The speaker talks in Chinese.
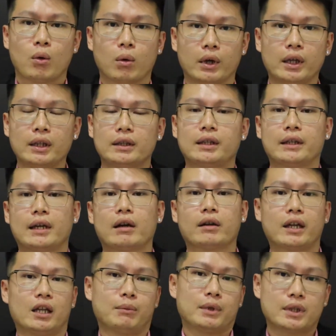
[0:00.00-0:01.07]
我一定要
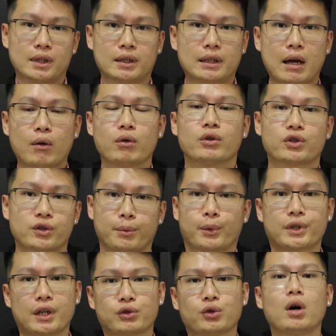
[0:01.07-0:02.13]
给你们知道什
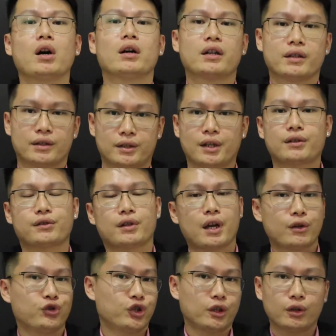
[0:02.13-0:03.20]
么叫做 search
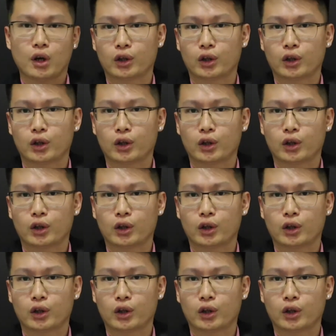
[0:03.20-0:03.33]
engine